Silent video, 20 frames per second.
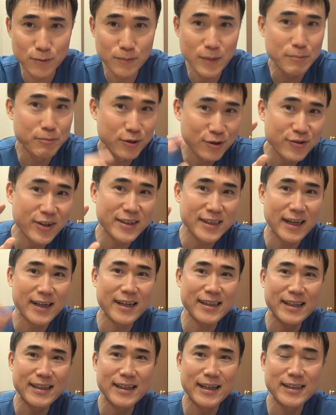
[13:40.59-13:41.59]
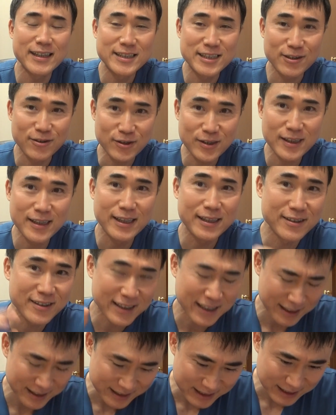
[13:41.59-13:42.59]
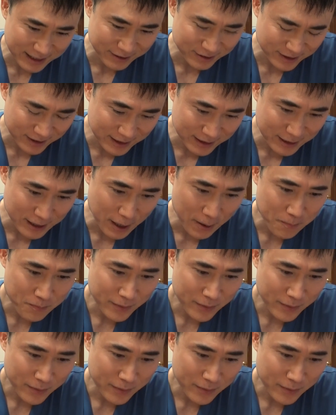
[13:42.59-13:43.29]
まあ、僕はやらない派ですよっていう感じなので